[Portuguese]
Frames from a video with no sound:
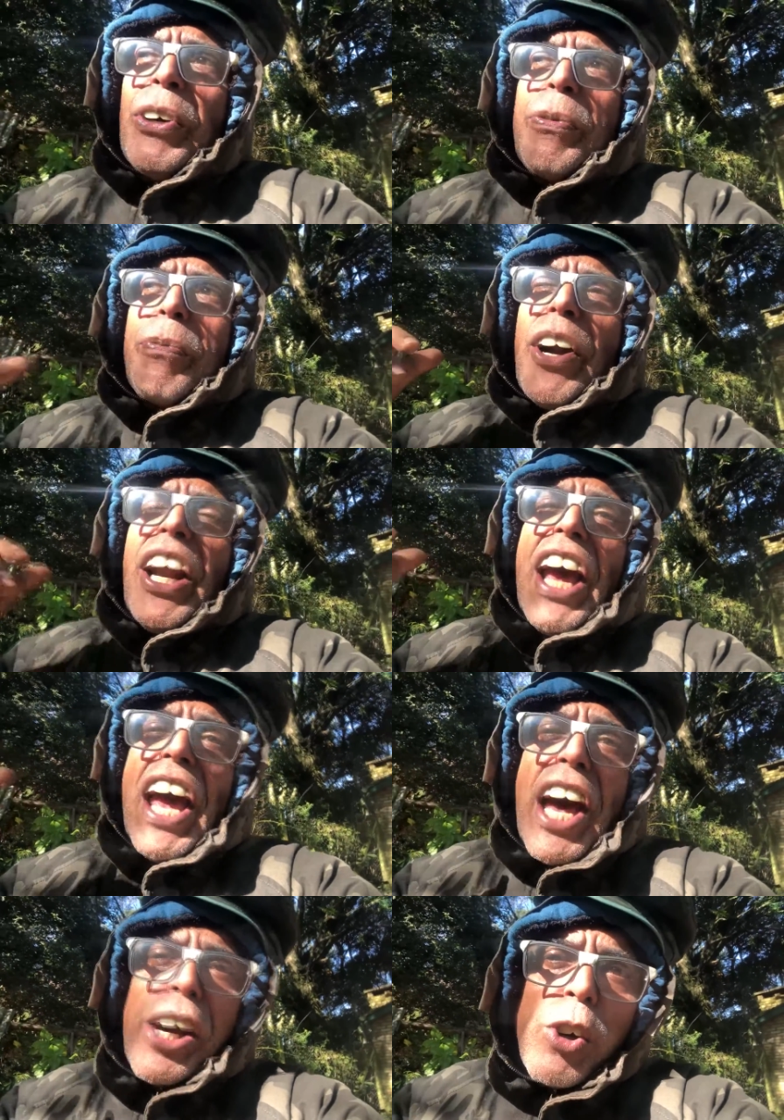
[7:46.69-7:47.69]
um
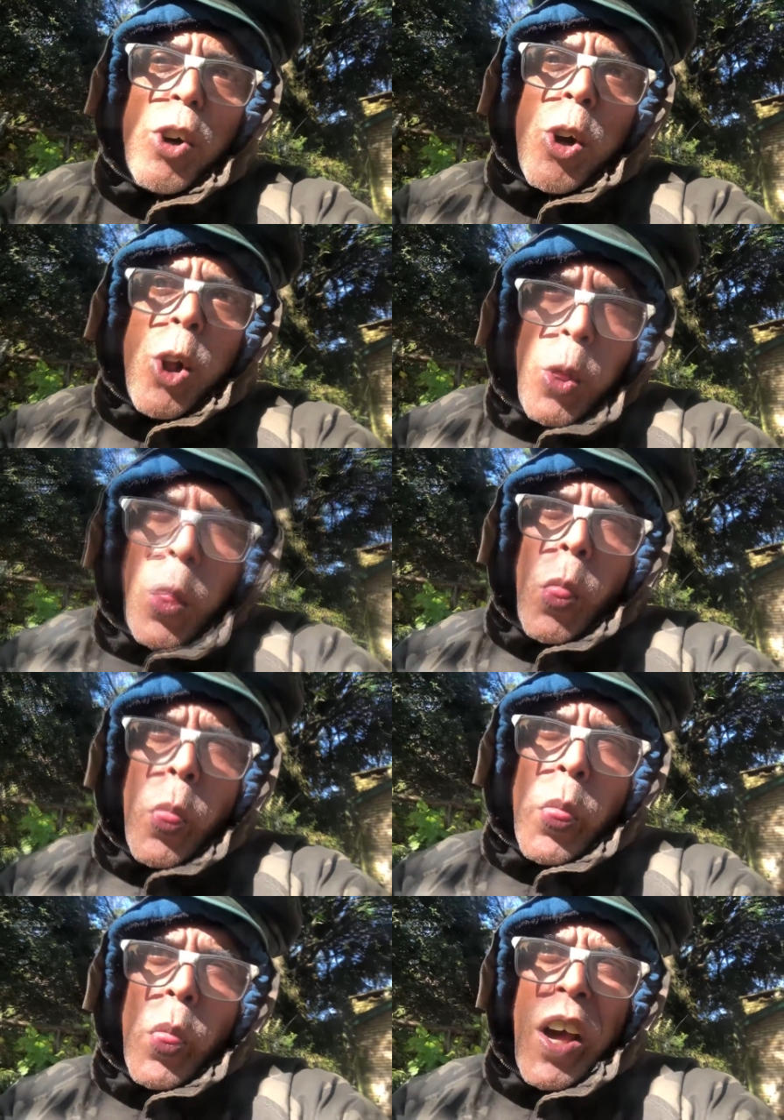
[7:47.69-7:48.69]
bolero,
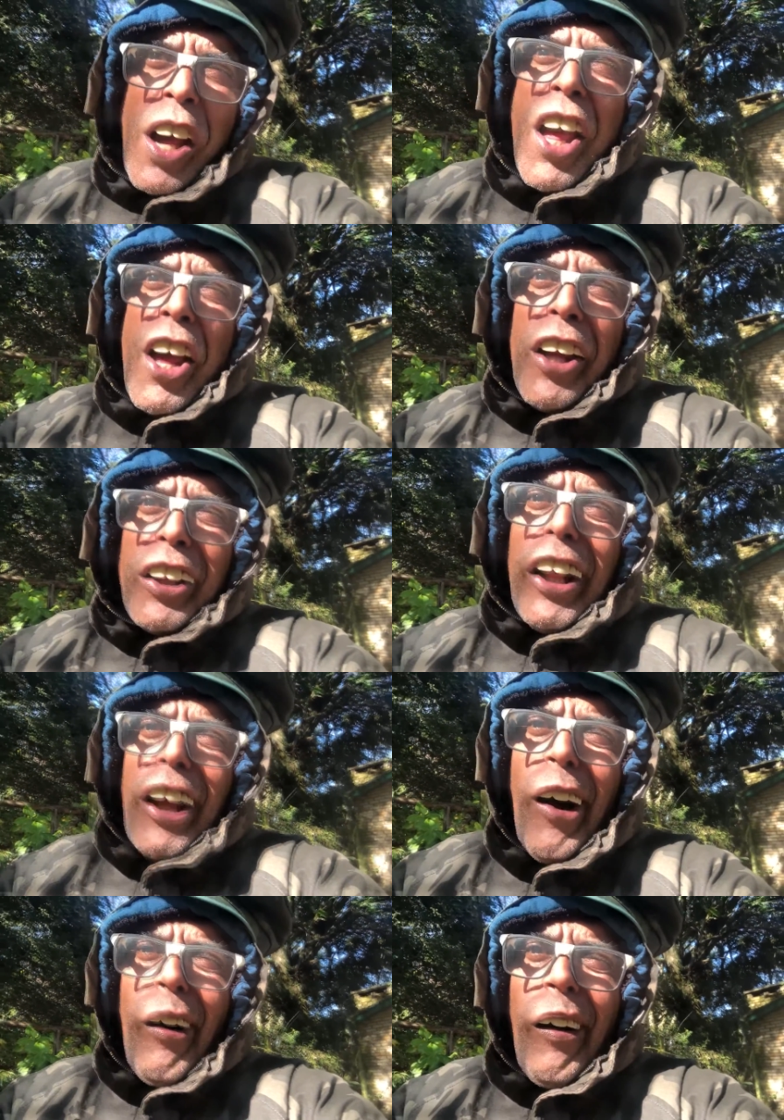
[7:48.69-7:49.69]

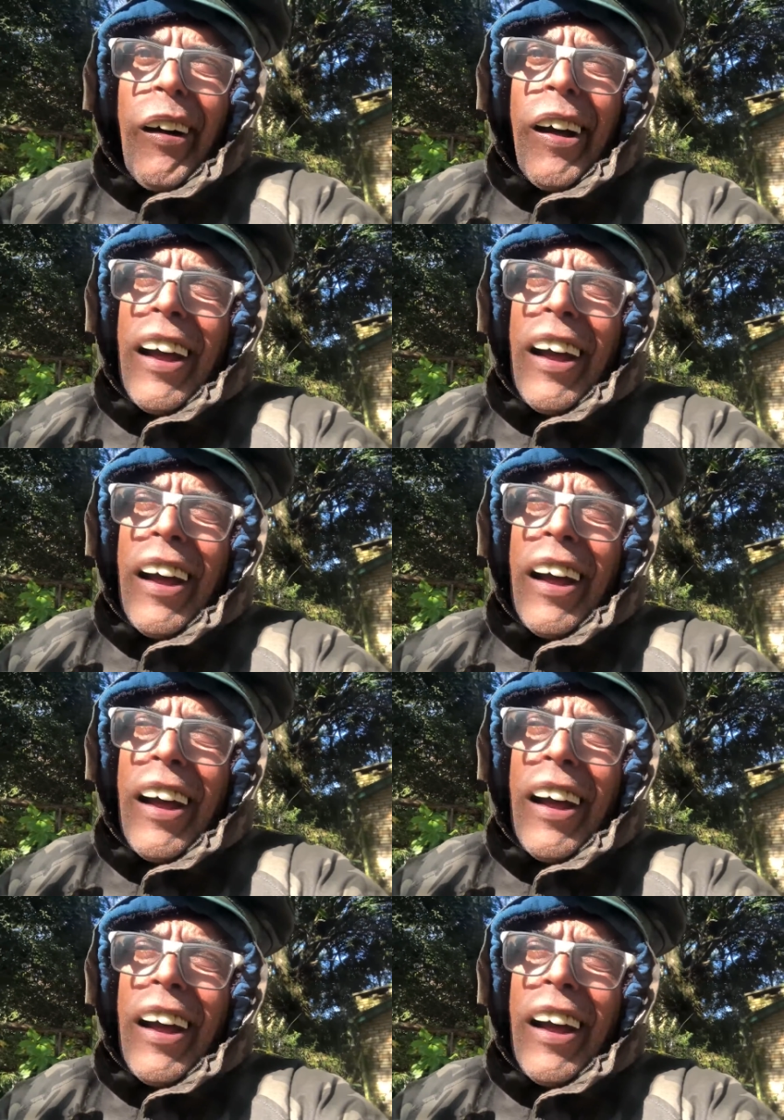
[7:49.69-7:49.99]
entendeu?